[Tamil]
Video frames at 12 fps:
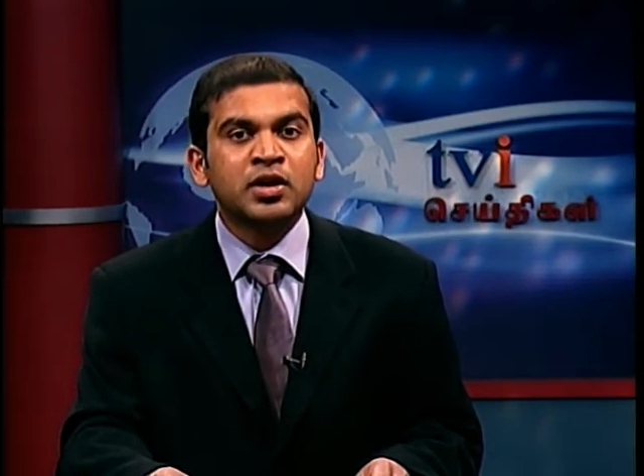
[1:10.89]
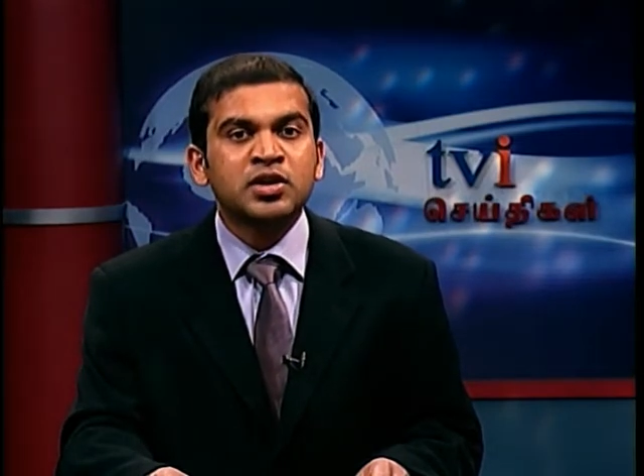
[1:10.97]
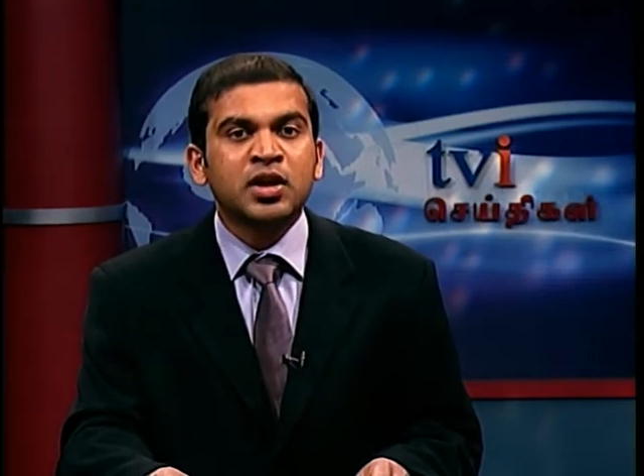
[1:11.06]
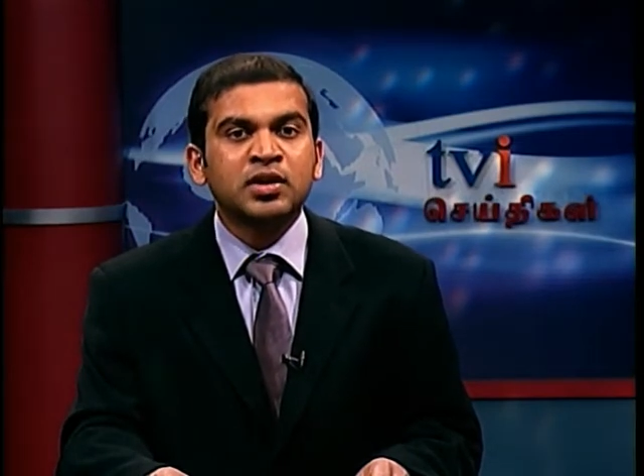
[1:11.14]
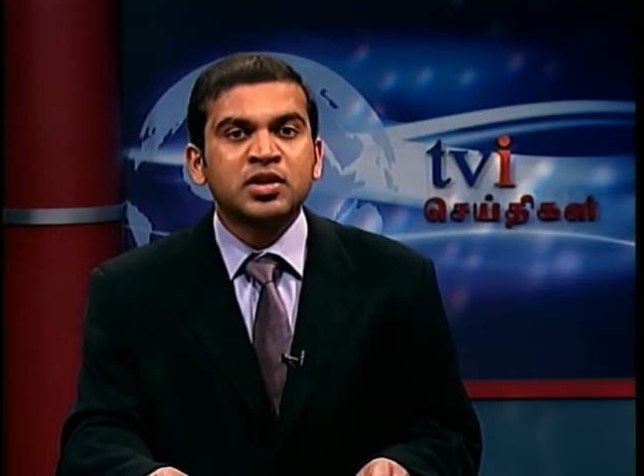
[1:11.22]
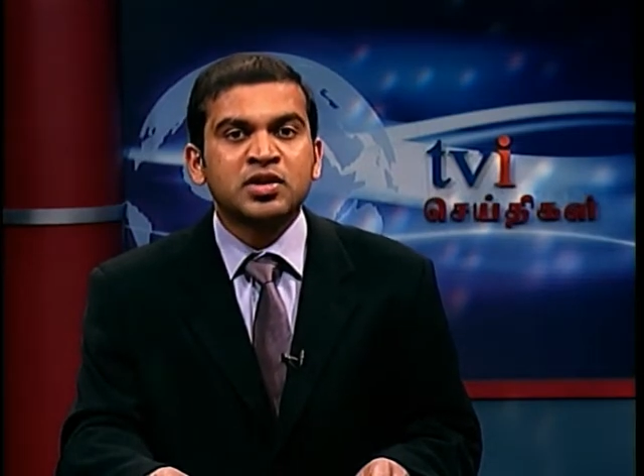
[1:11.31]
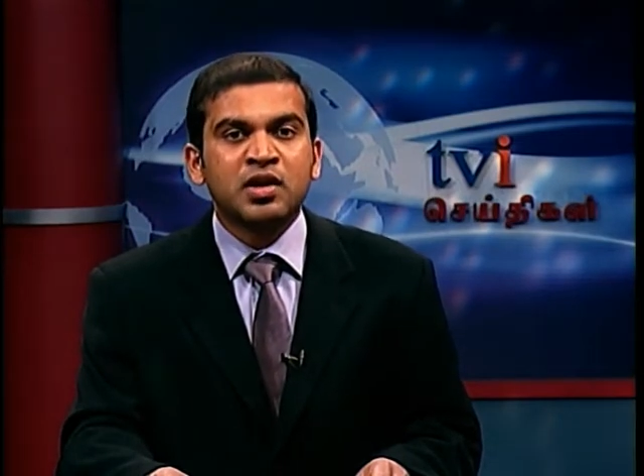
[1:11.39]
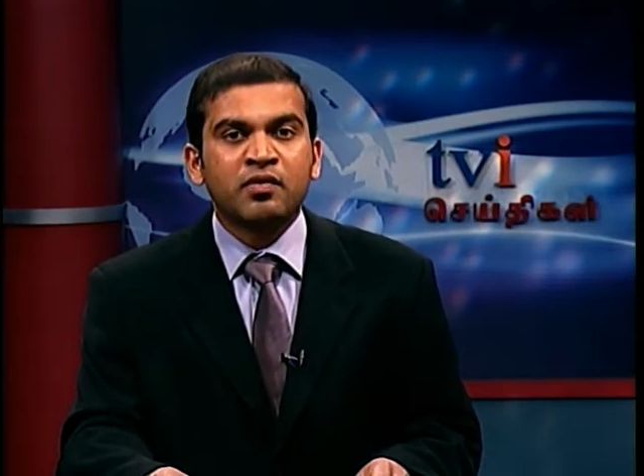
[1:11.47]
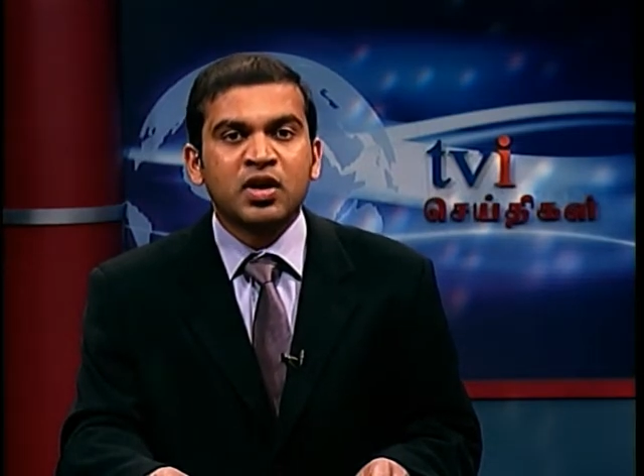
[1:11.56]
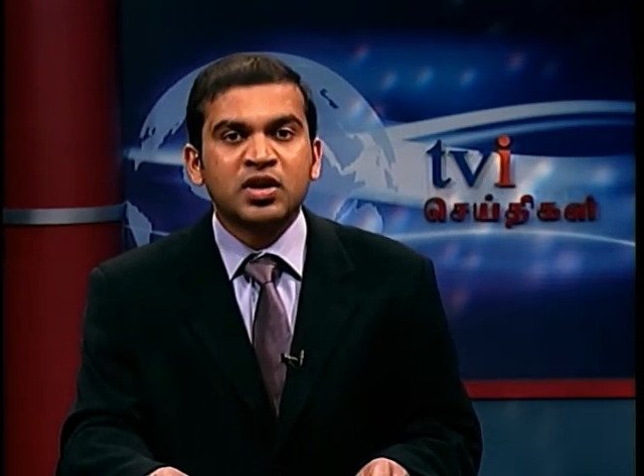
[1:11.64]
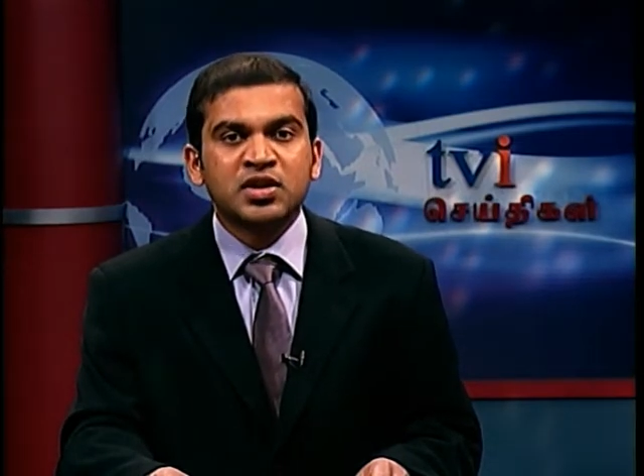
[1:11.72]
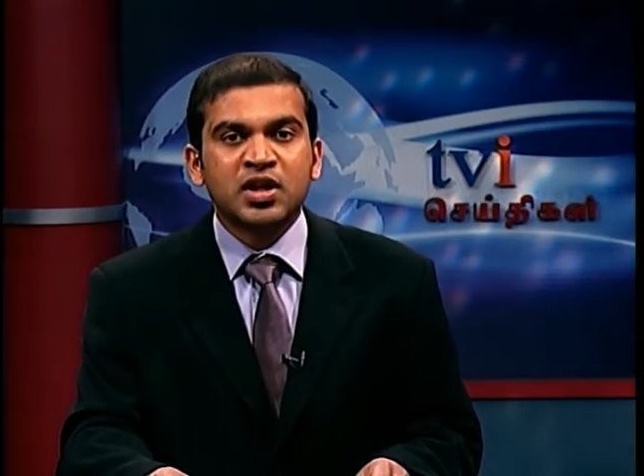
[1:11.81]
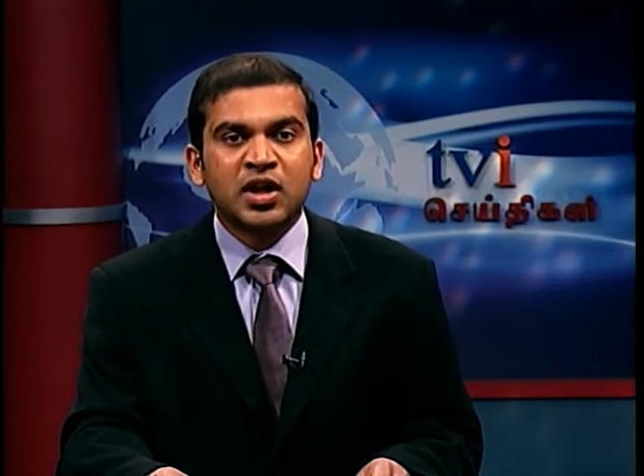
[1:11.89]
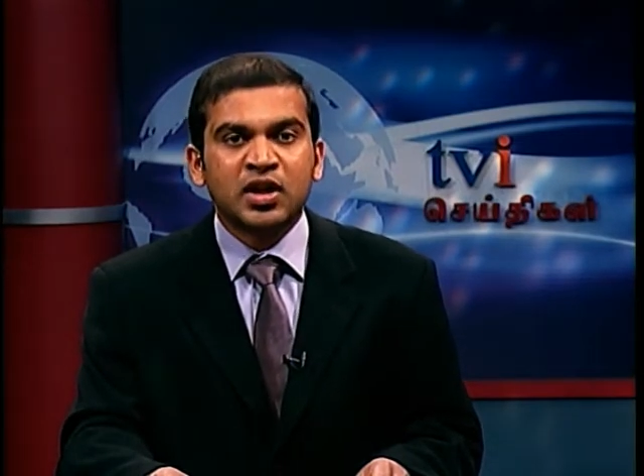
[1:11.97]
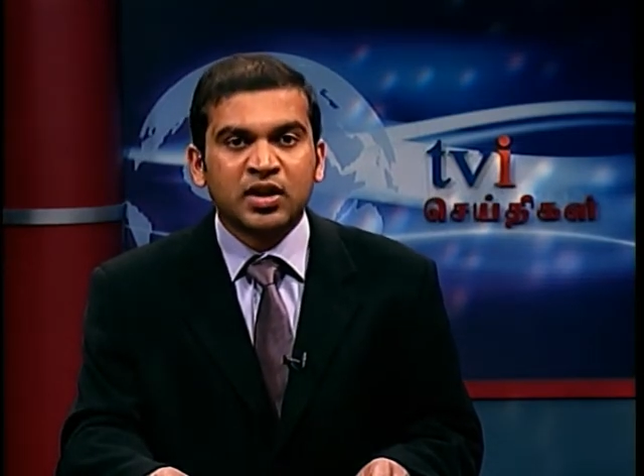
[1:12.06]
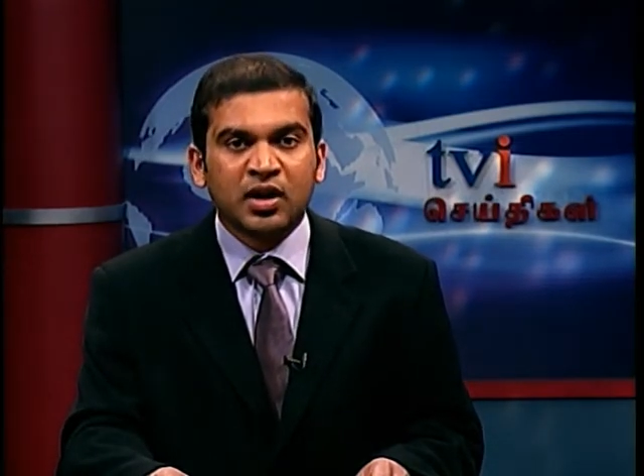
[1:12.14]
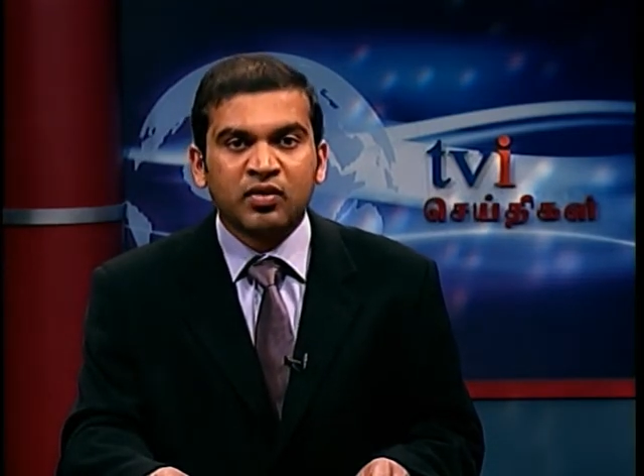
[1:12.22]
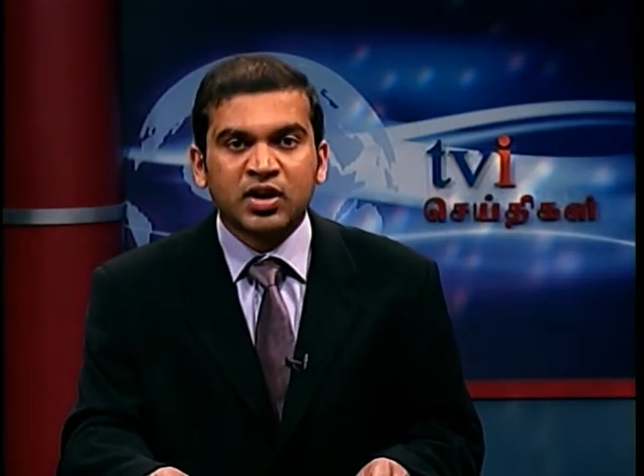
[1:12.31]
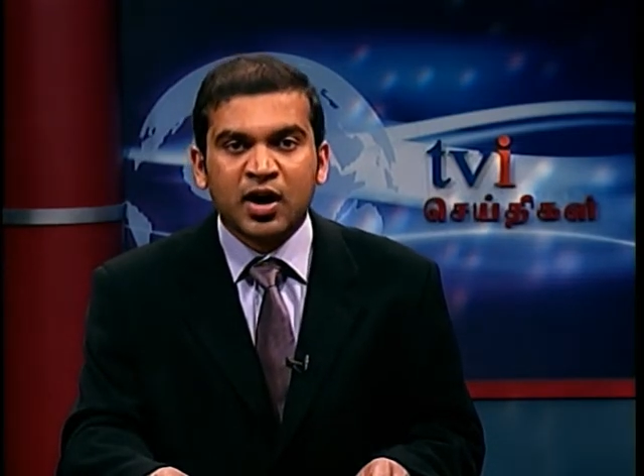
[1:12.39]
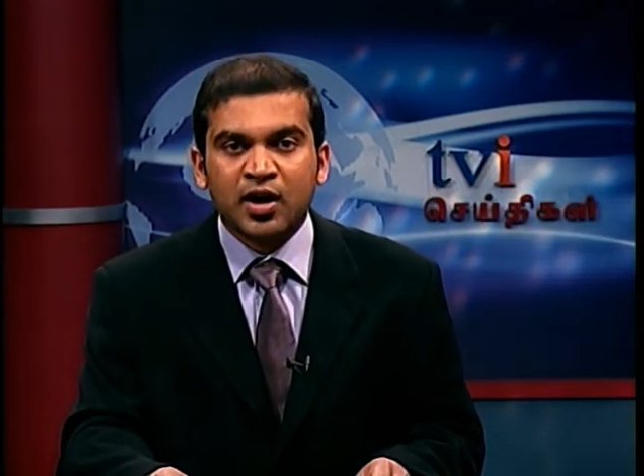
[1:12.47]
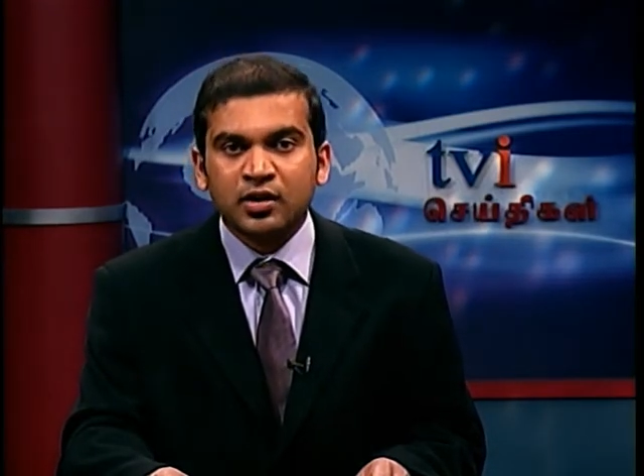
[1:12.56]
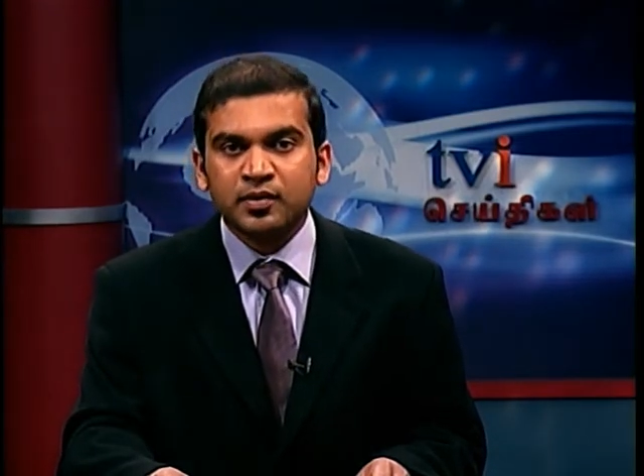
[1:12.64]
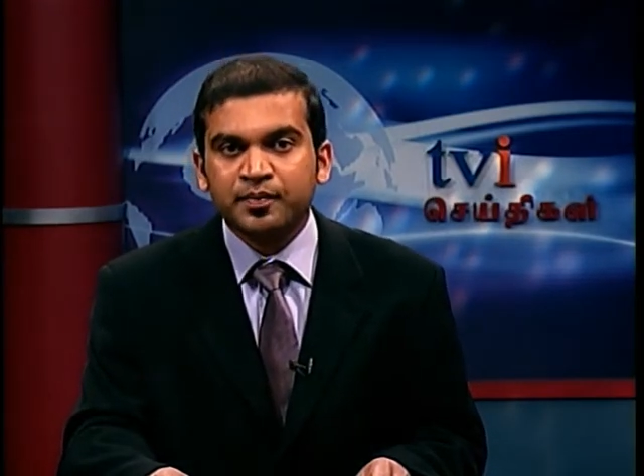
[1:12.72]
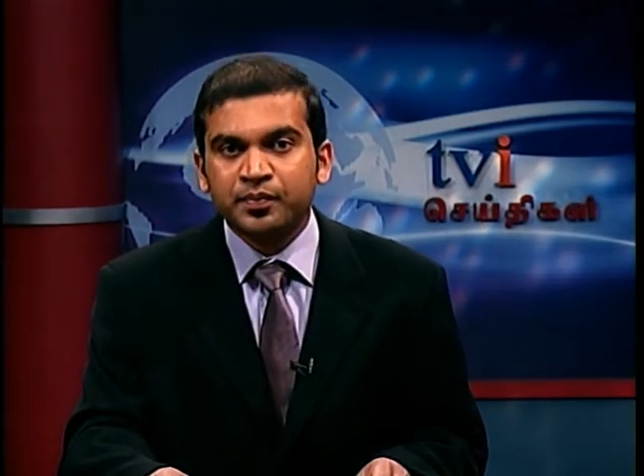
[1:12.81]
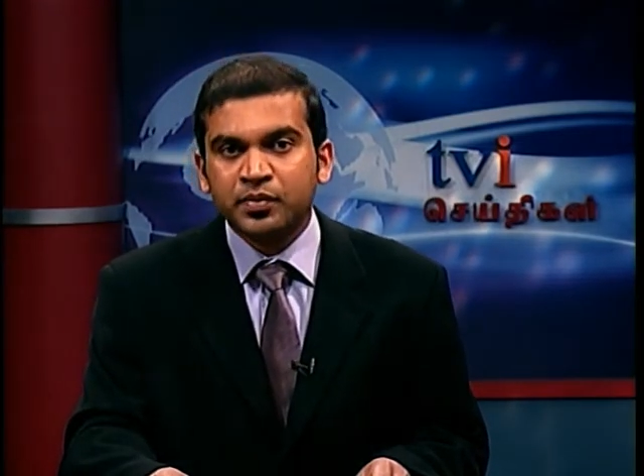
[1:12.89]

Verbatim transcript: நிஷாந்த் ஸ்ரீ வர்ணசிங்க தெரிவித்தார்